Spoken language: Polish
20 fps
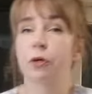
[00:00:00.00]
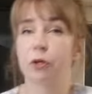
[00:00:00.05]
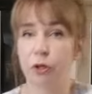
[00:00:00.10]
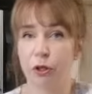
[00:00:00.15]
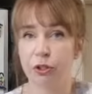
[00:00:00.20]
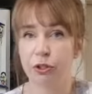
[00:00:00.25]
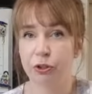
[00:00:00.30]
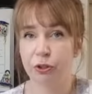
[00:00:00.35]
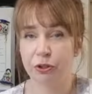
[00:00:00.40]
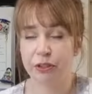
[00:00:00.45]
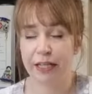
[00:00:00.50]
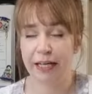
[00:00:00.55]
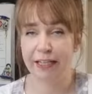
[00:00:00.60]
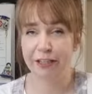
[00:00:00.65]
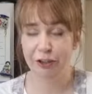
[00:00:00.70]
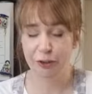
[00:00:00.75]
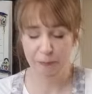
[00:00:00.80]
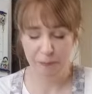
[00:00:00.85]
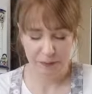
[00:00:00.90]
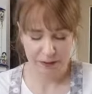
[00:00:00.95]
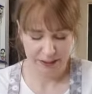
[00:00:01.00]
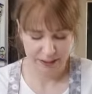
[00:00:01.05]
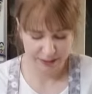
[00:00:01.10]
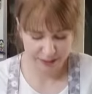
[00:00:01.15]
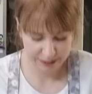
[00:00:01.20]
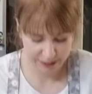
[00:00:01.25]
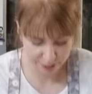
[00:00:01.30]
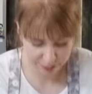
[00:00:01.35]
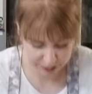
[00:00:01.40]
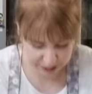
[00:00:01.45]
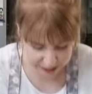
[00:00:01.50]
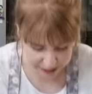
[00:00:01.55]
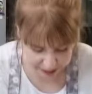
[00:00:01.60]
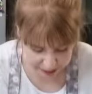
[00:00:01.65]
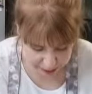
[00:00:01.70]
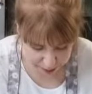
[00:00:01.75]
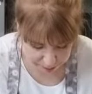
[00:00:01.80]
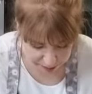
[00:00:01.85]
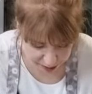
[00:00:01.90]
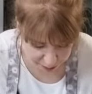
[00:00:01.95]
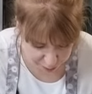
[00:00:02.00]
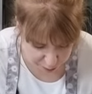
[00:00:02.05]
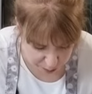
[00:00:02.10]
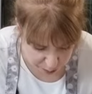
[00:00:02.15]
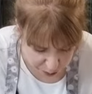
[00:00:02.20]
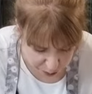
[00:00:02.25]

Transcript: pokroić to tak, żeby ten cały ser nam nie